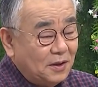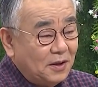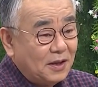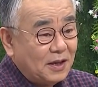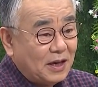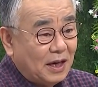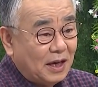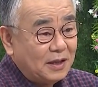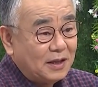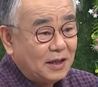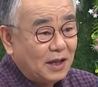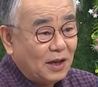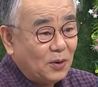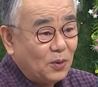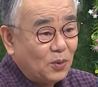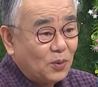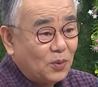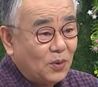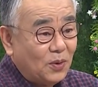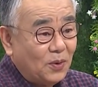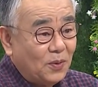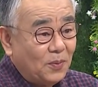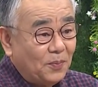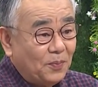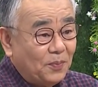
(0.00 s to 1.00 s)
갖다
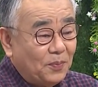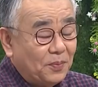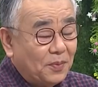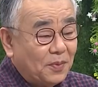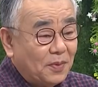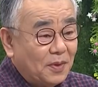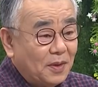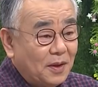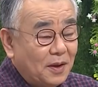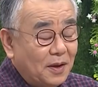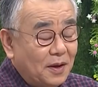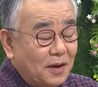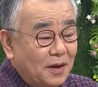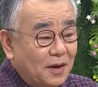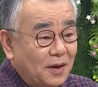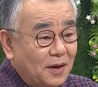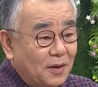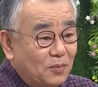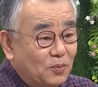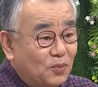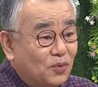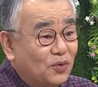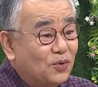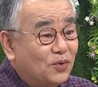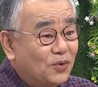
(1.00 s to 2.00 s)
놓고
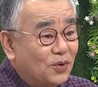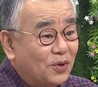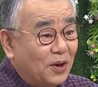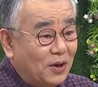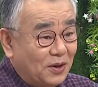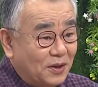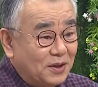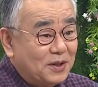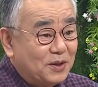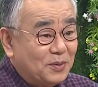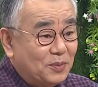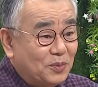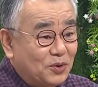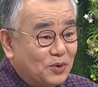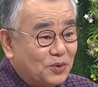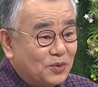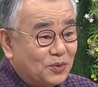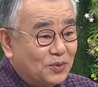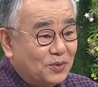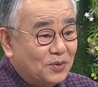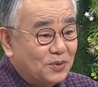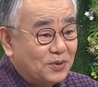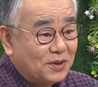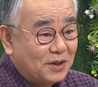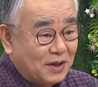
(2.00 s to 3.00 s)
물도 열심히
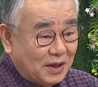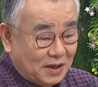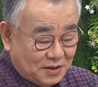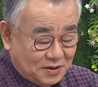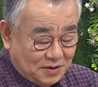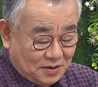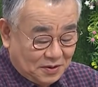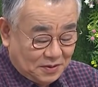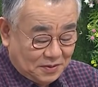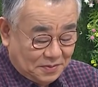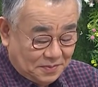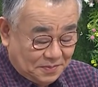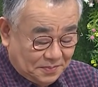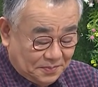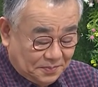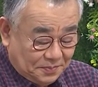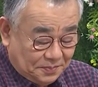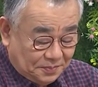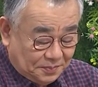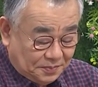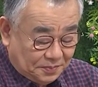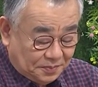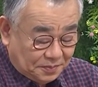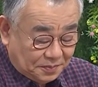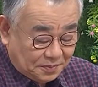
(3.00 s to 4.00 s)
주고 그랬어요.
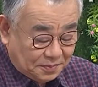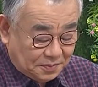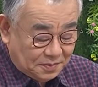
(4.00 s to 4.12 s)
음.